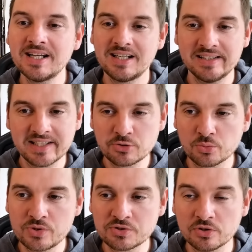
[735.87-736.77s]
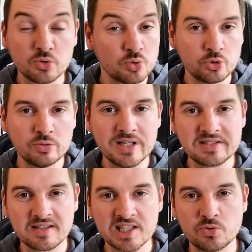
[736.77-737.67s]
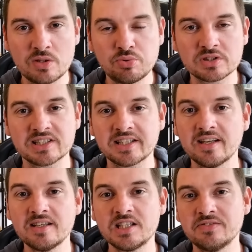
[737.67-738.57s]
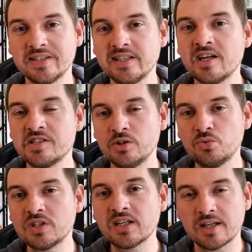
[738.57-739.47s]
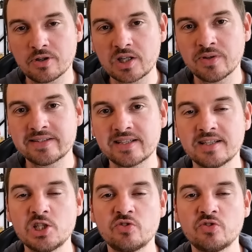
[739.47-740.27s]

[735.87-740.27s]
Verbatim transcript: l'attaque surpuissante, donc de base, c'est un rituel pour 5 qui va dégager toutes tes créatures qui vont attaquer,